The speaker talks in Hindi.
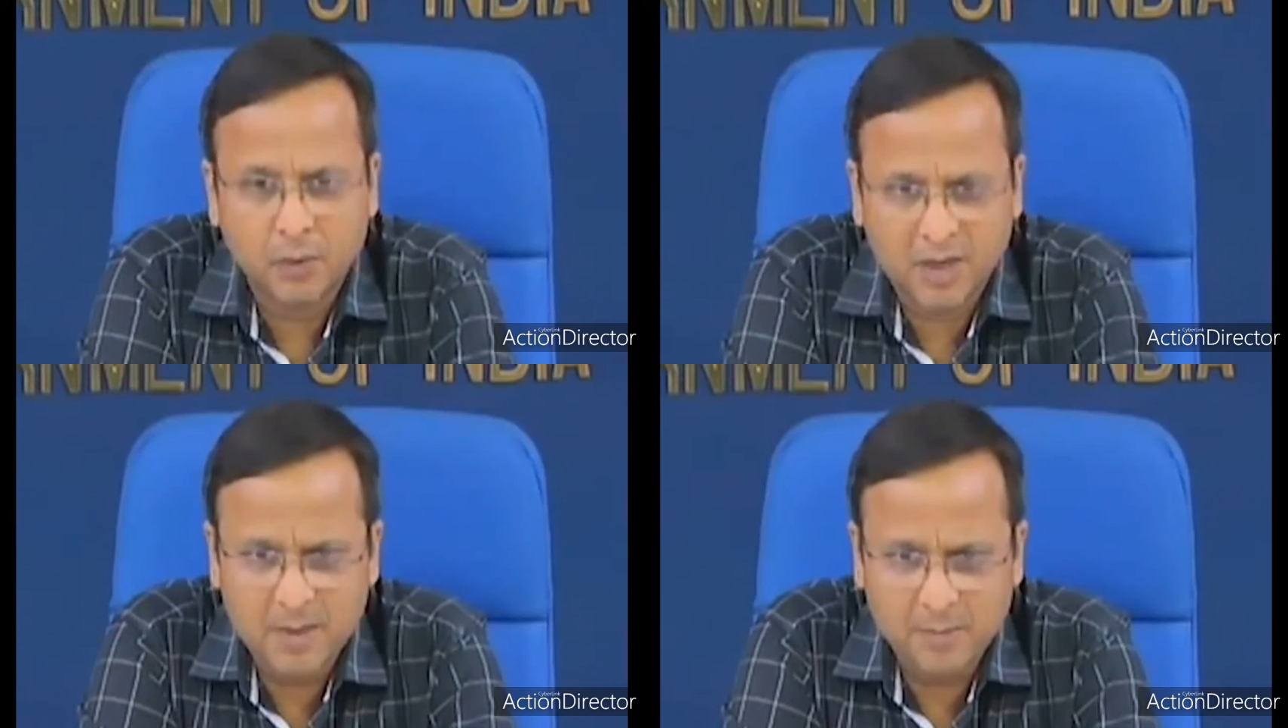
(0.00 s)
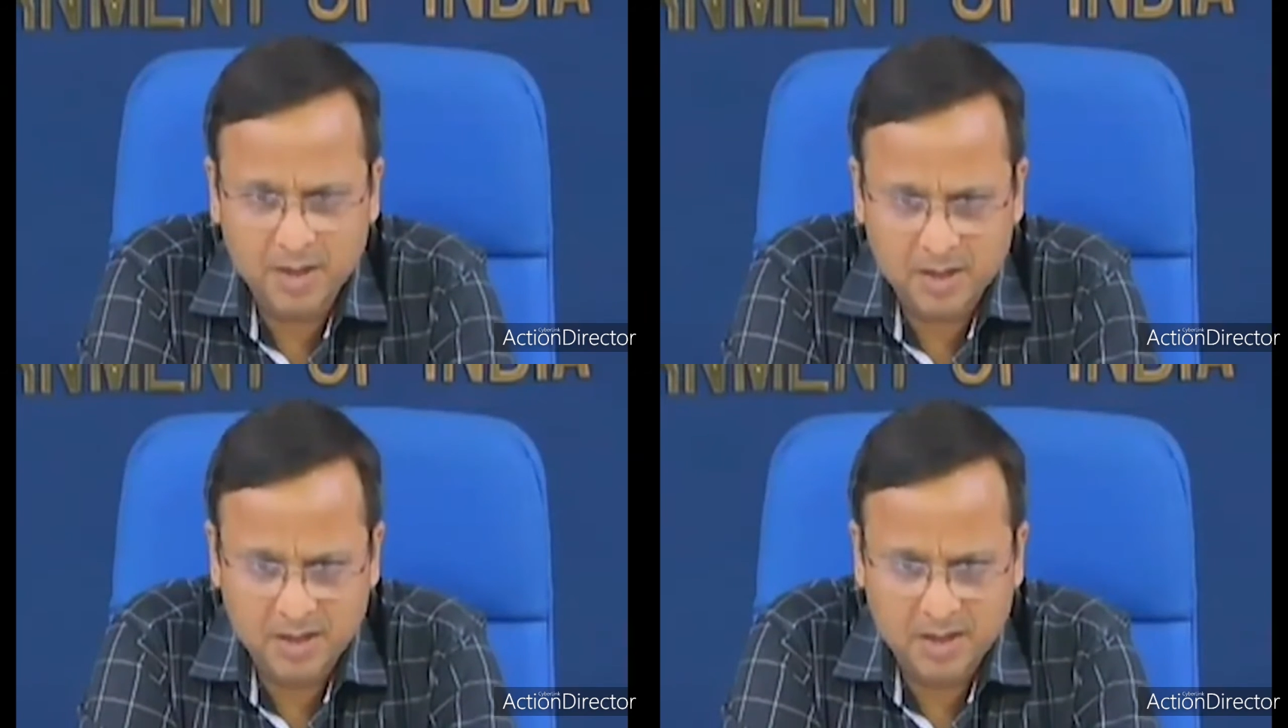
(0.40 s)
14
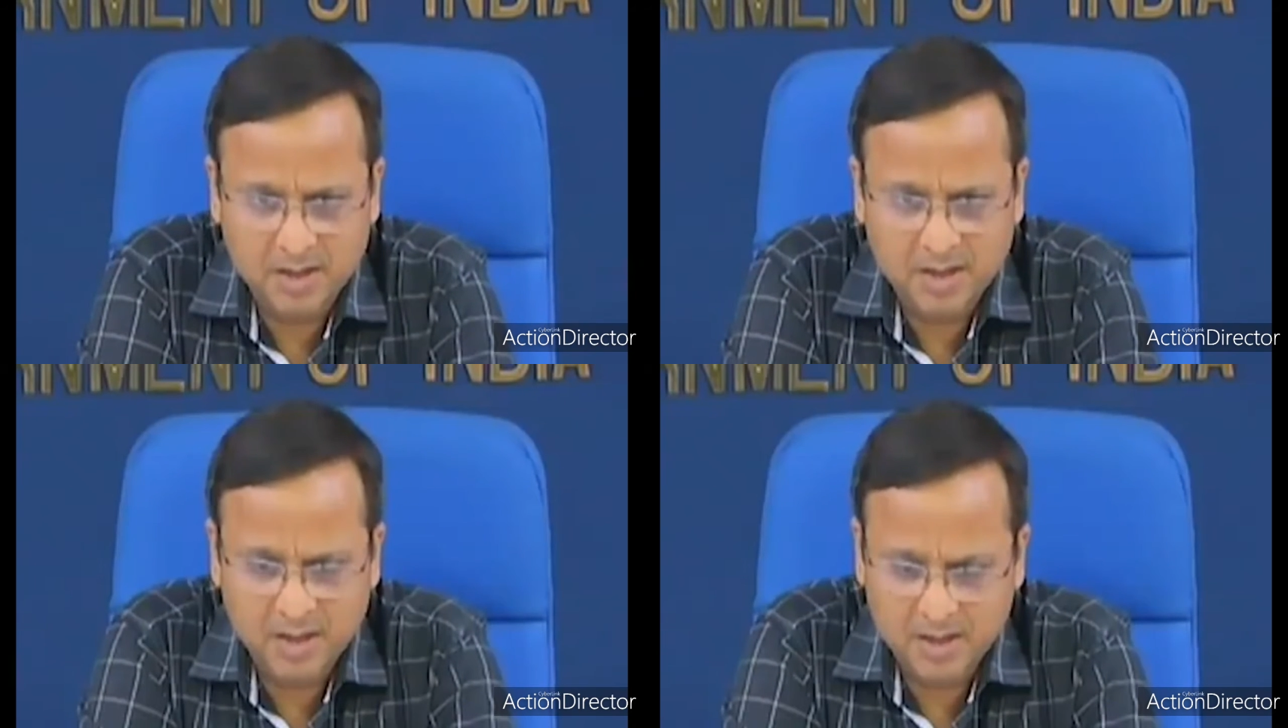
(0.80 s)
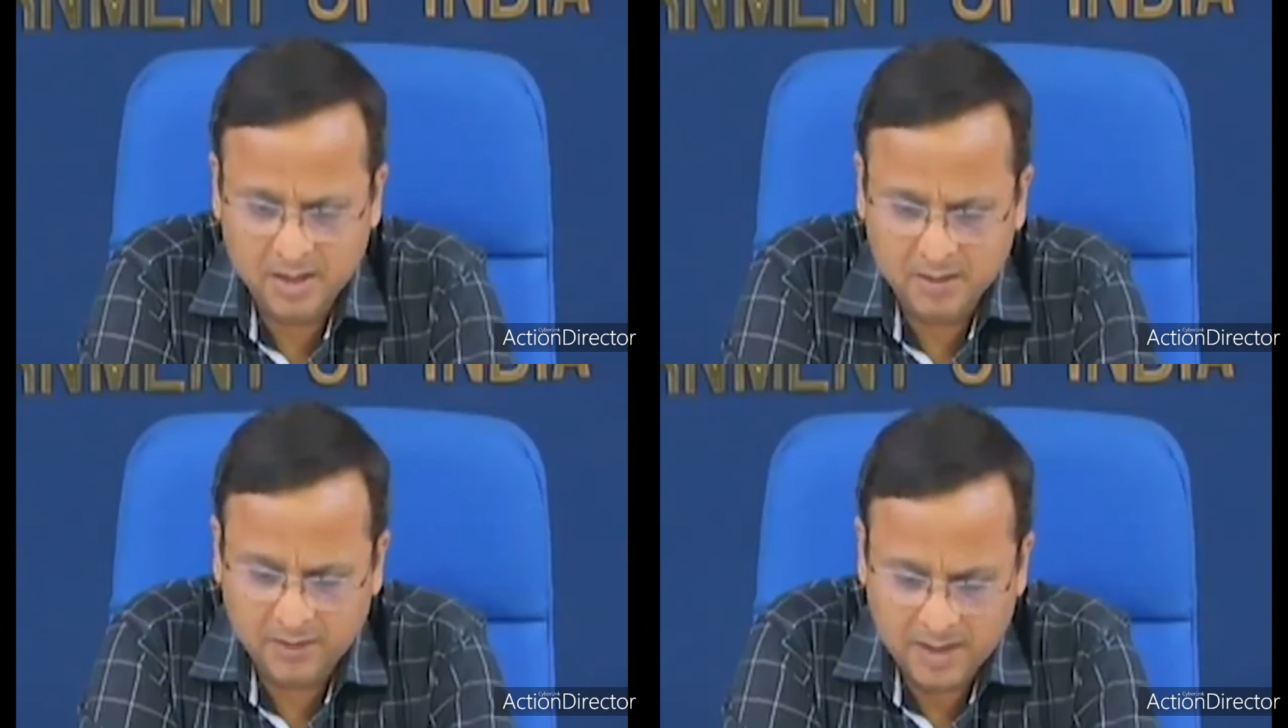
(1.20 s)
परसेंट
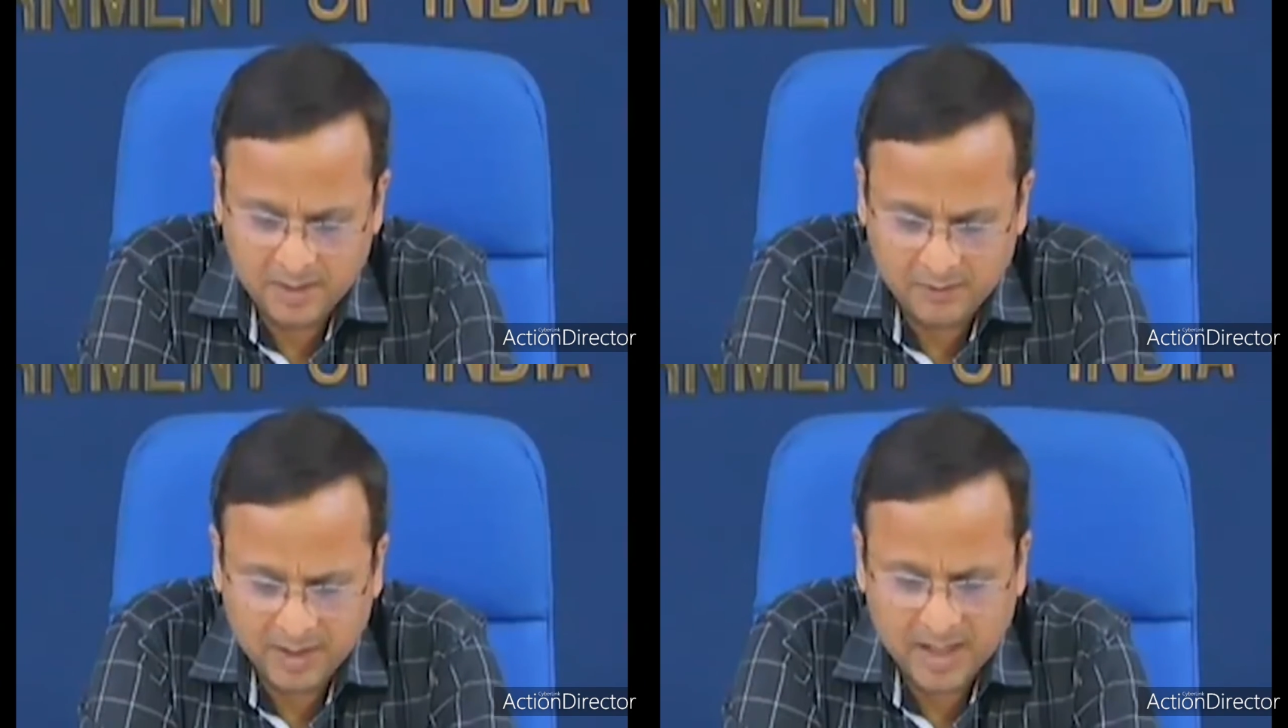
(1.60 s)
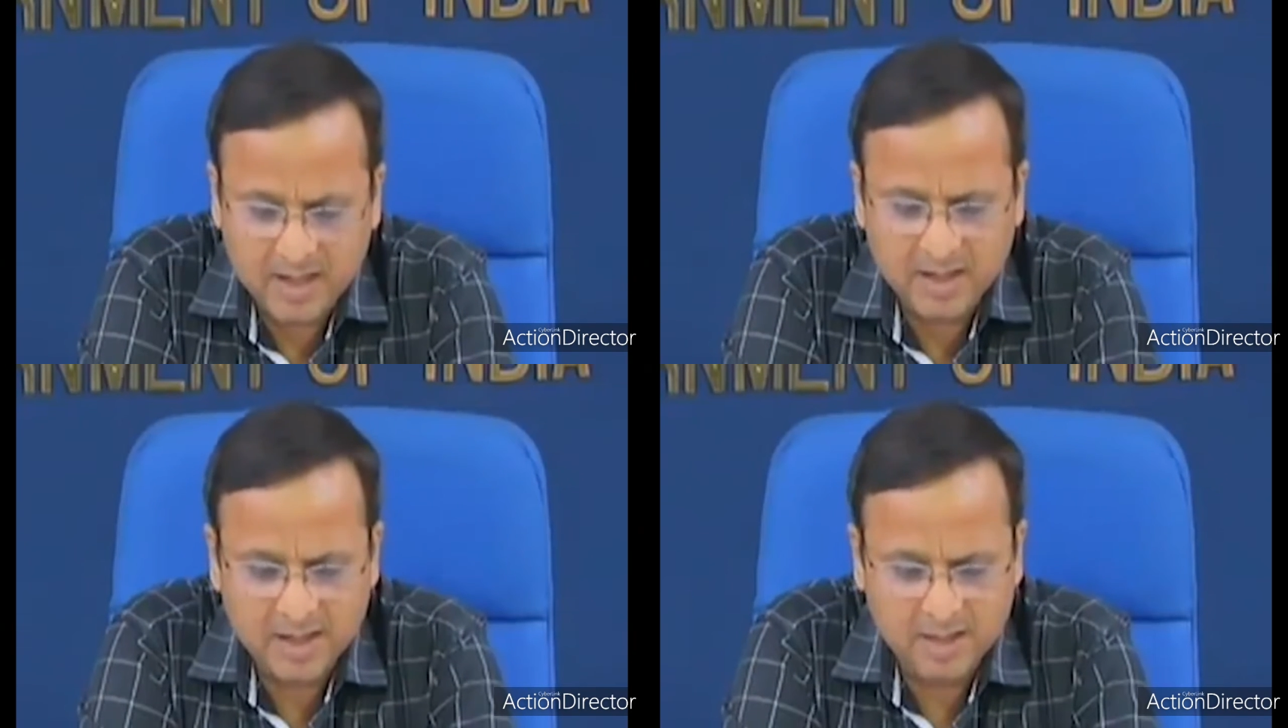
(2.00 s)
केसेज केस
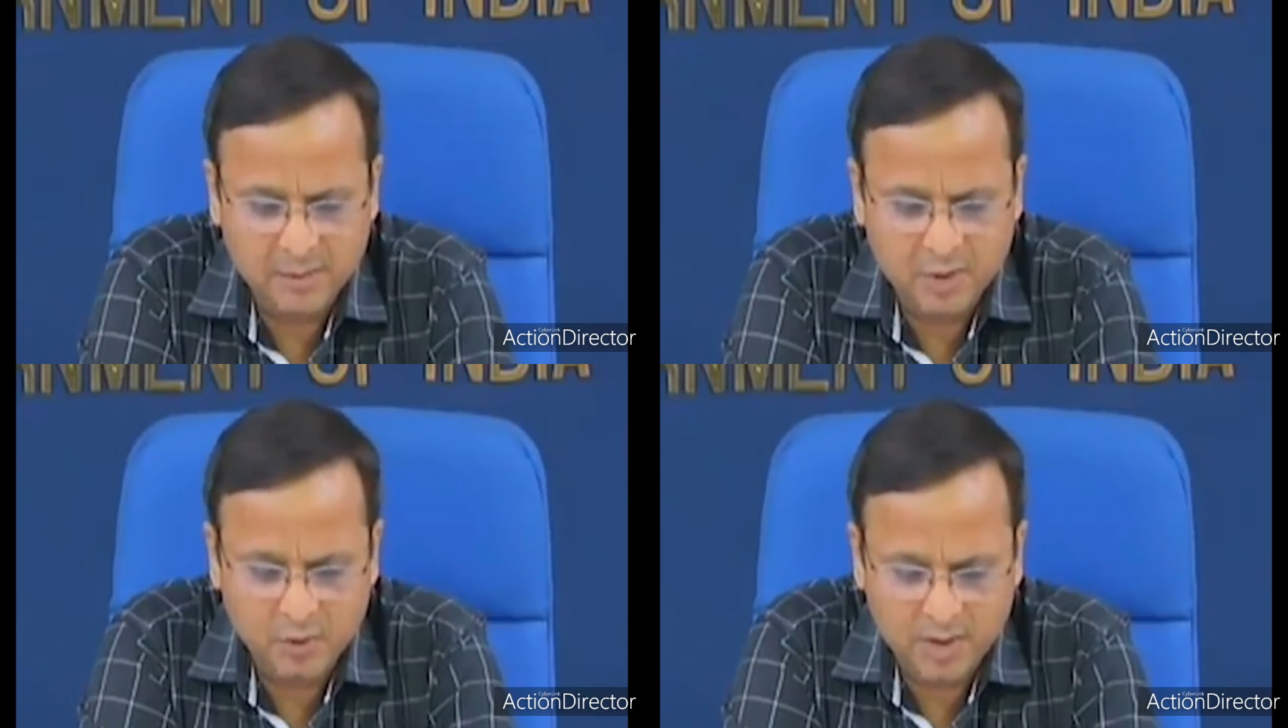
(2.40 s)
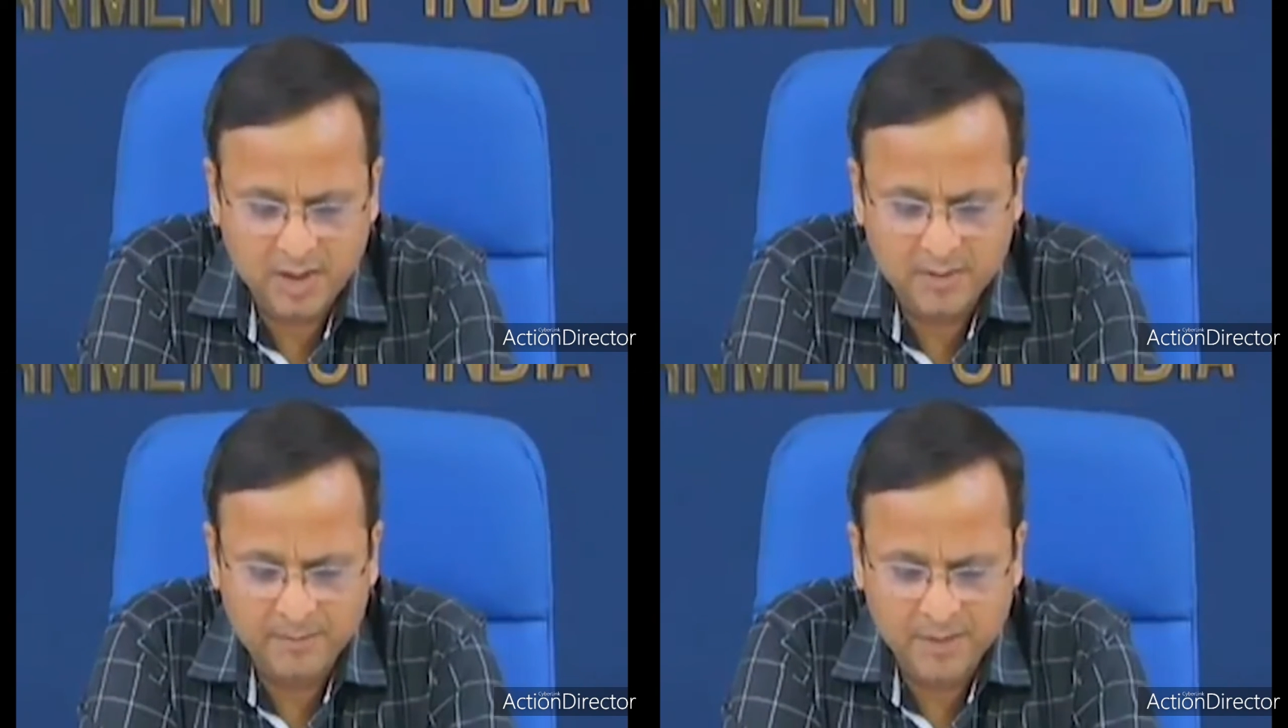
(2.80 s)
फेटेलिटी हैज बिन
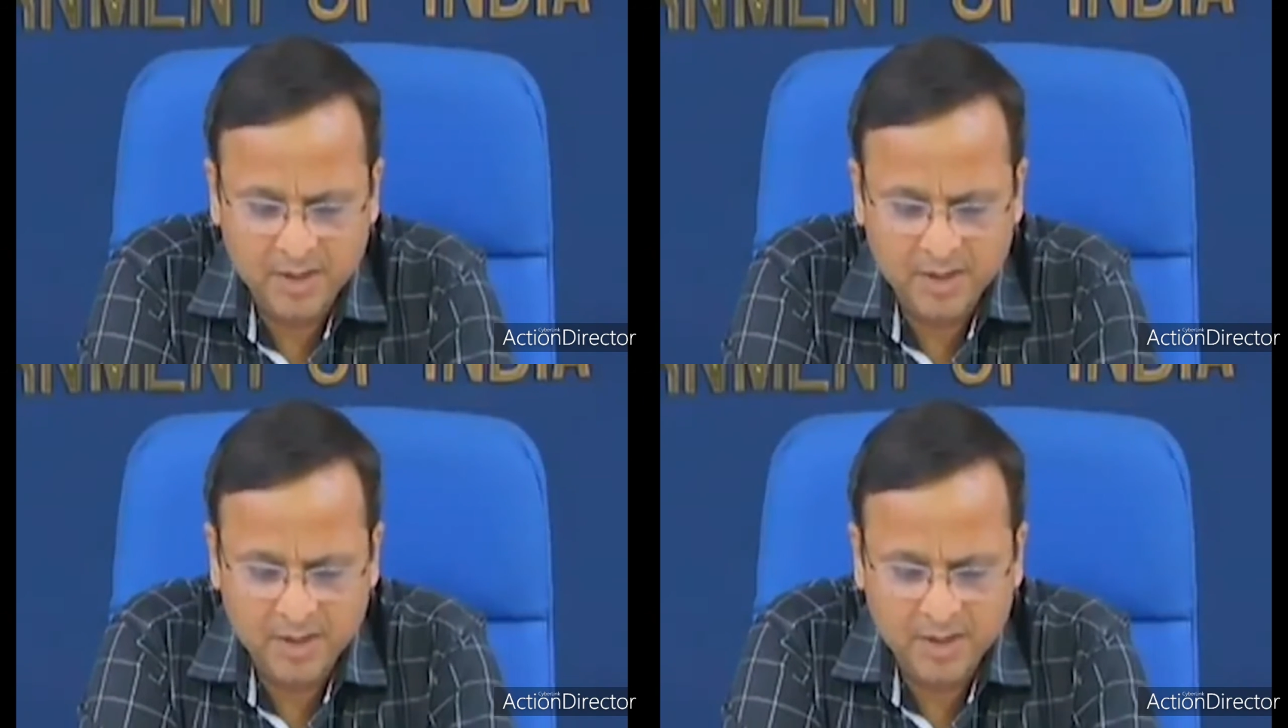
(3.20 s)
नोटेड